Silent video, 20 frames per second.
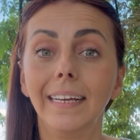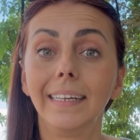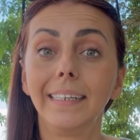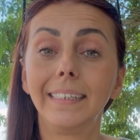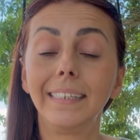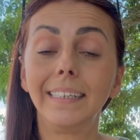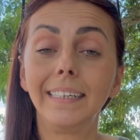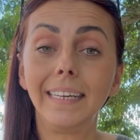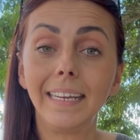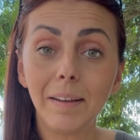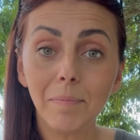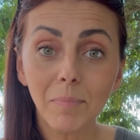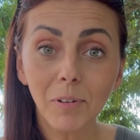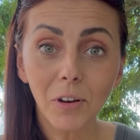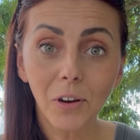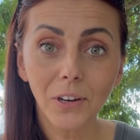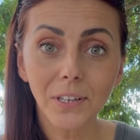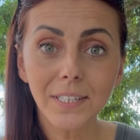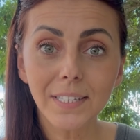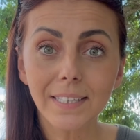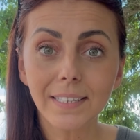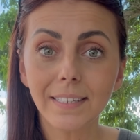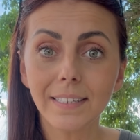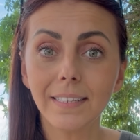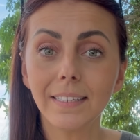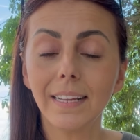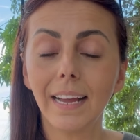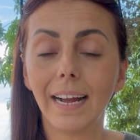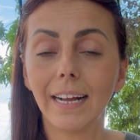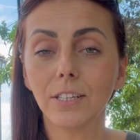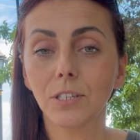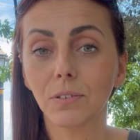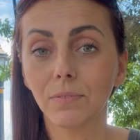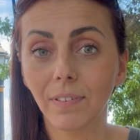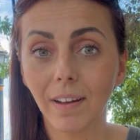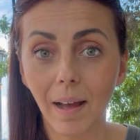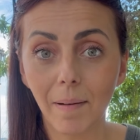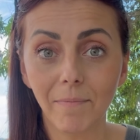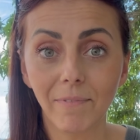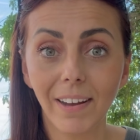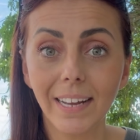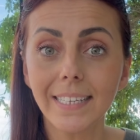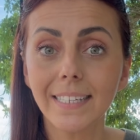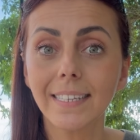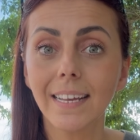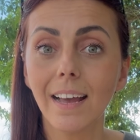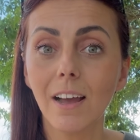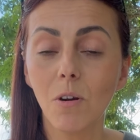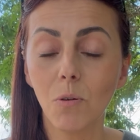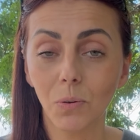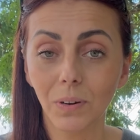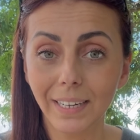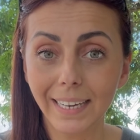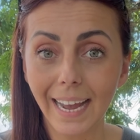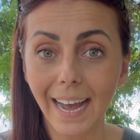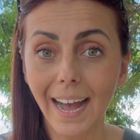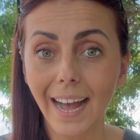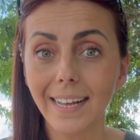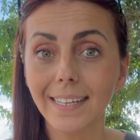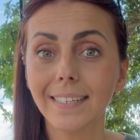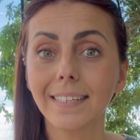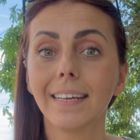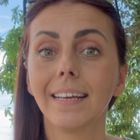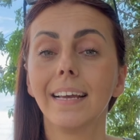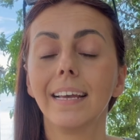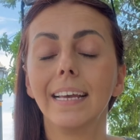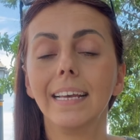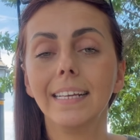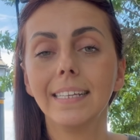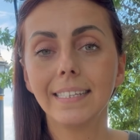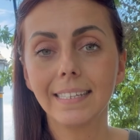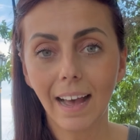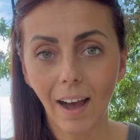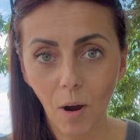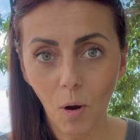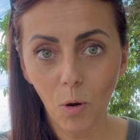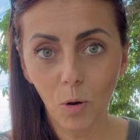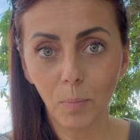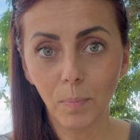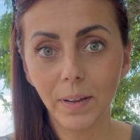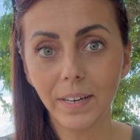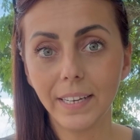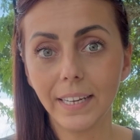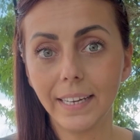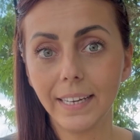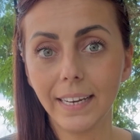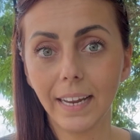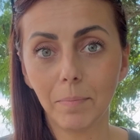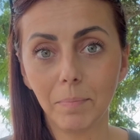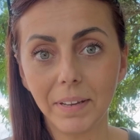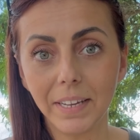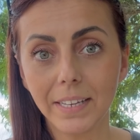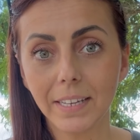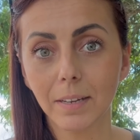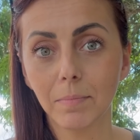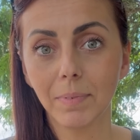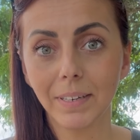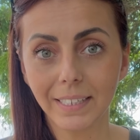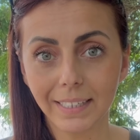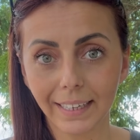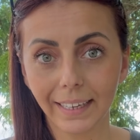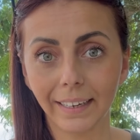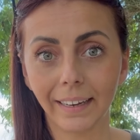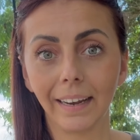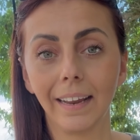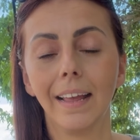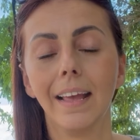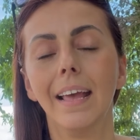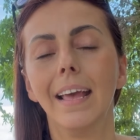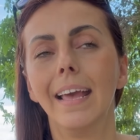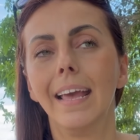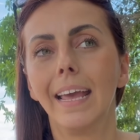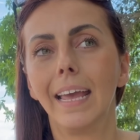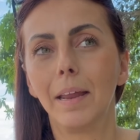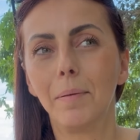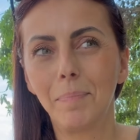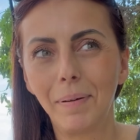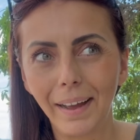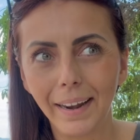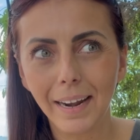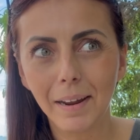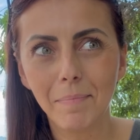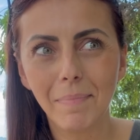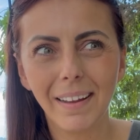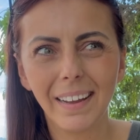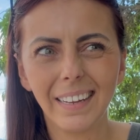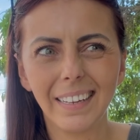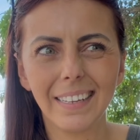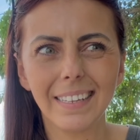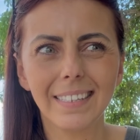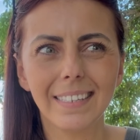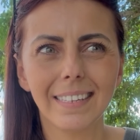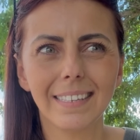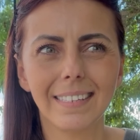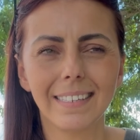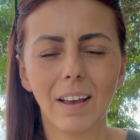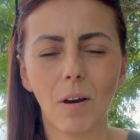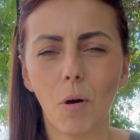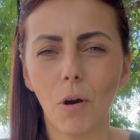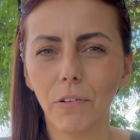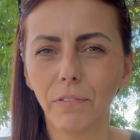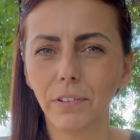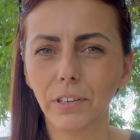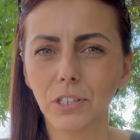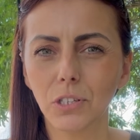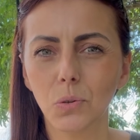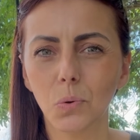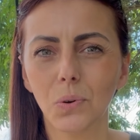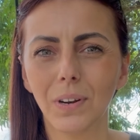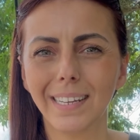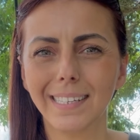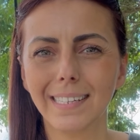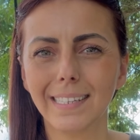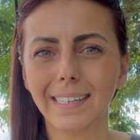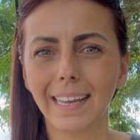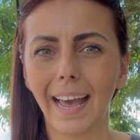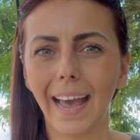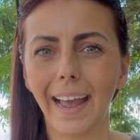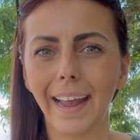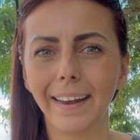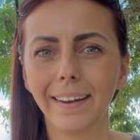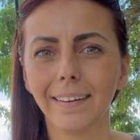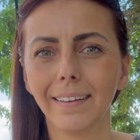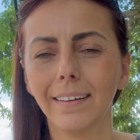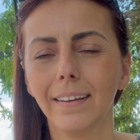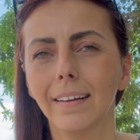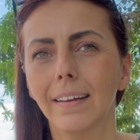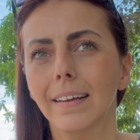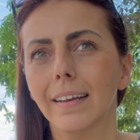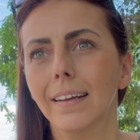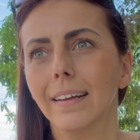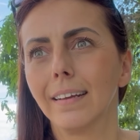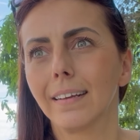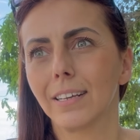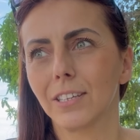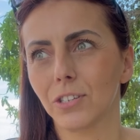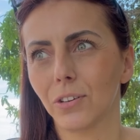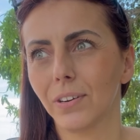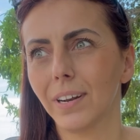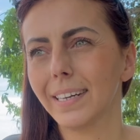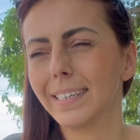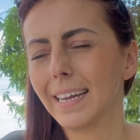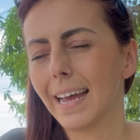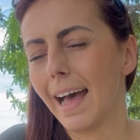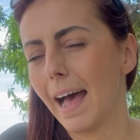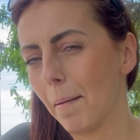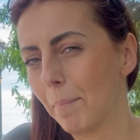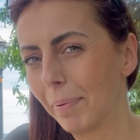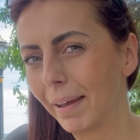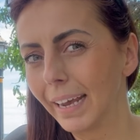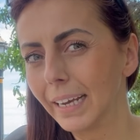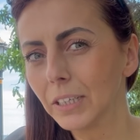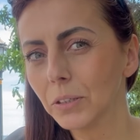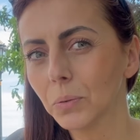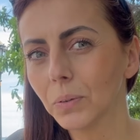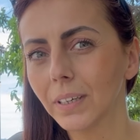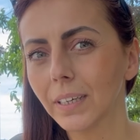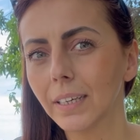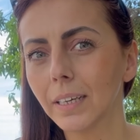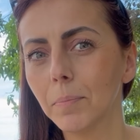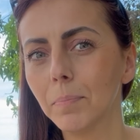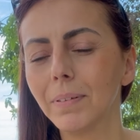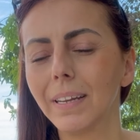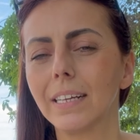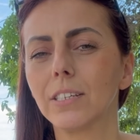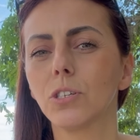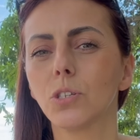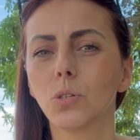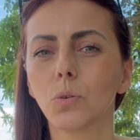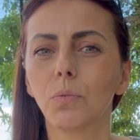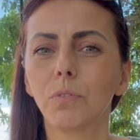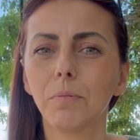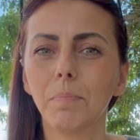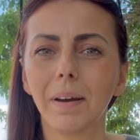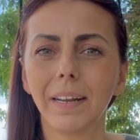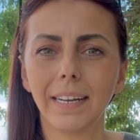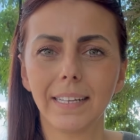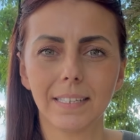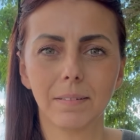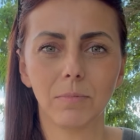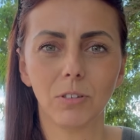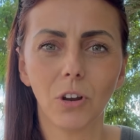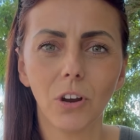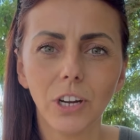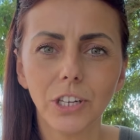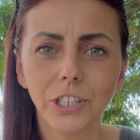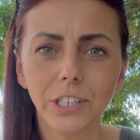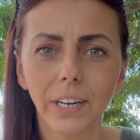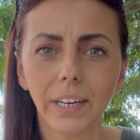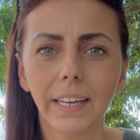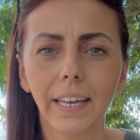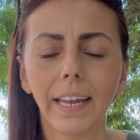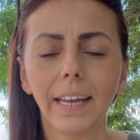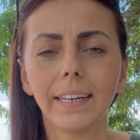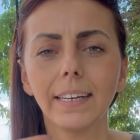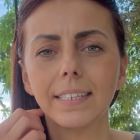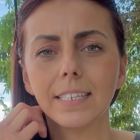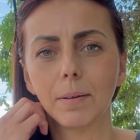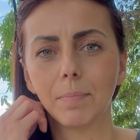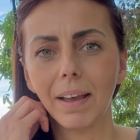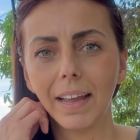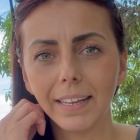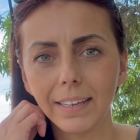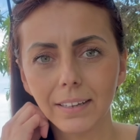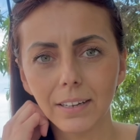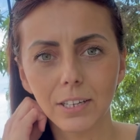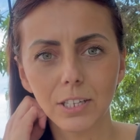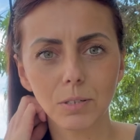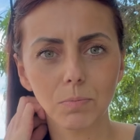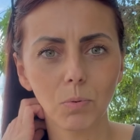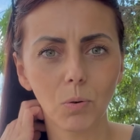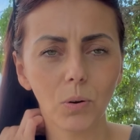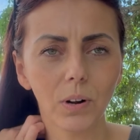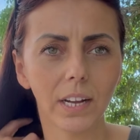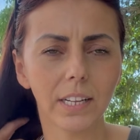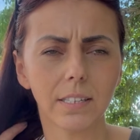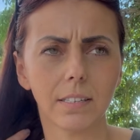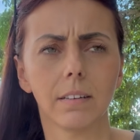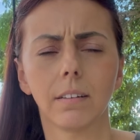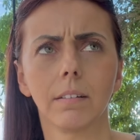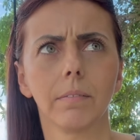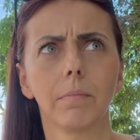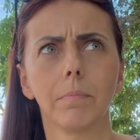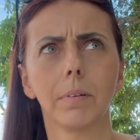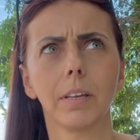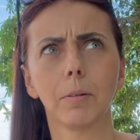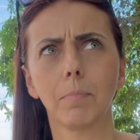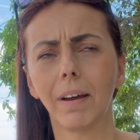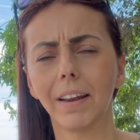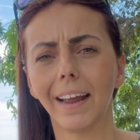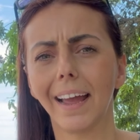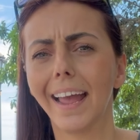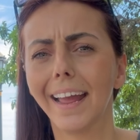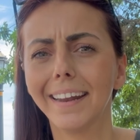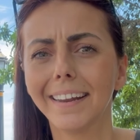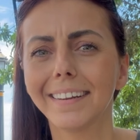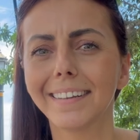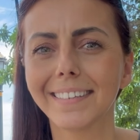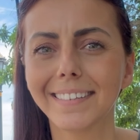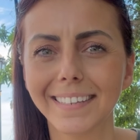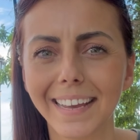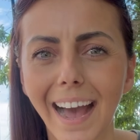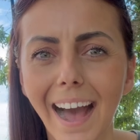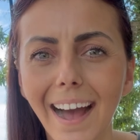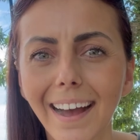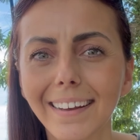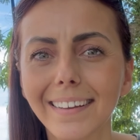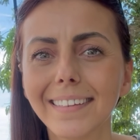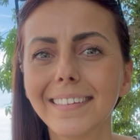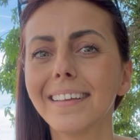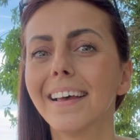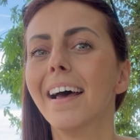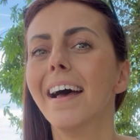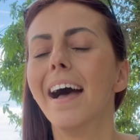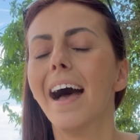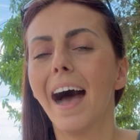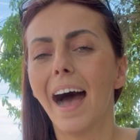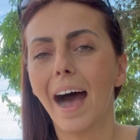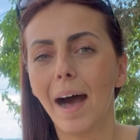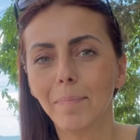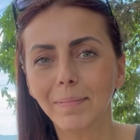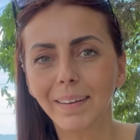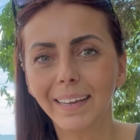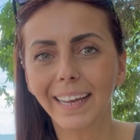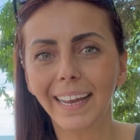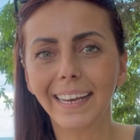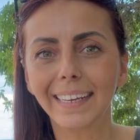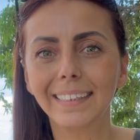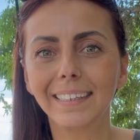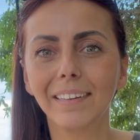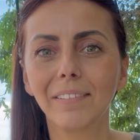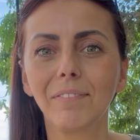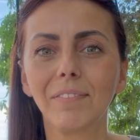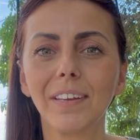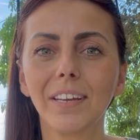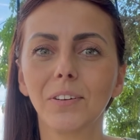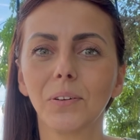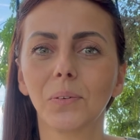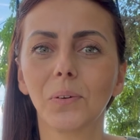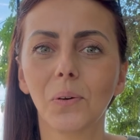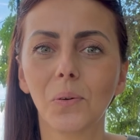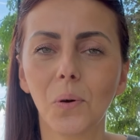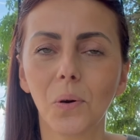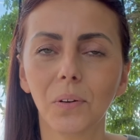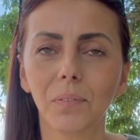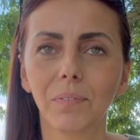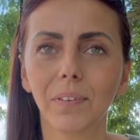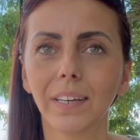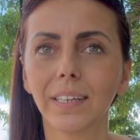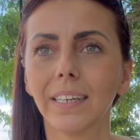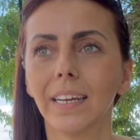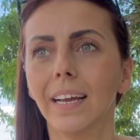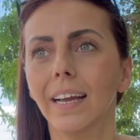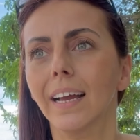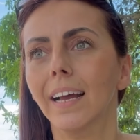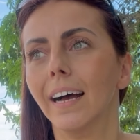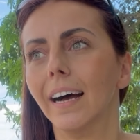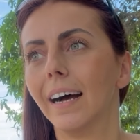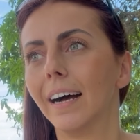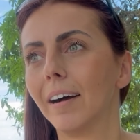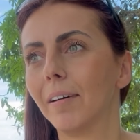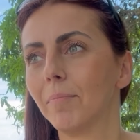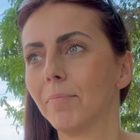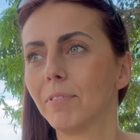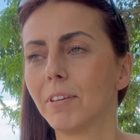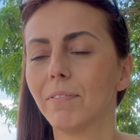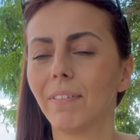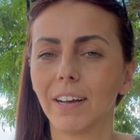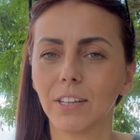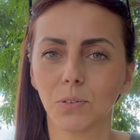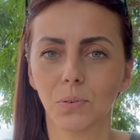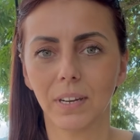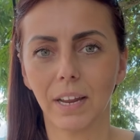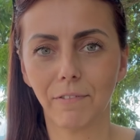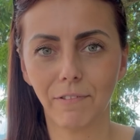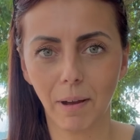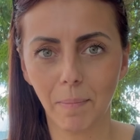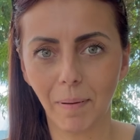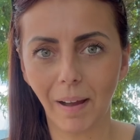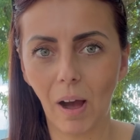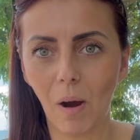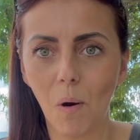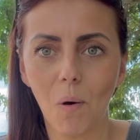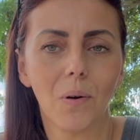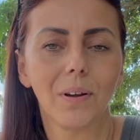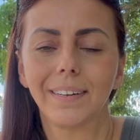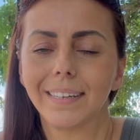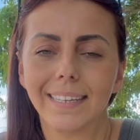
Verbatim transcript: Die Nebenkosten, also Warmwasser und Gas, ist auch mit in der Miete mit drin. In Panama ist es sehr häufig so, dass es keine gesonderte Abrechnung gibt, also so wie man das in Deutschland kennt, dass am Ende des Monats, äh, ich meine Ende des Jahres abgerechnet wird und geguckt wird, ähm, wie war so der Verbrauch.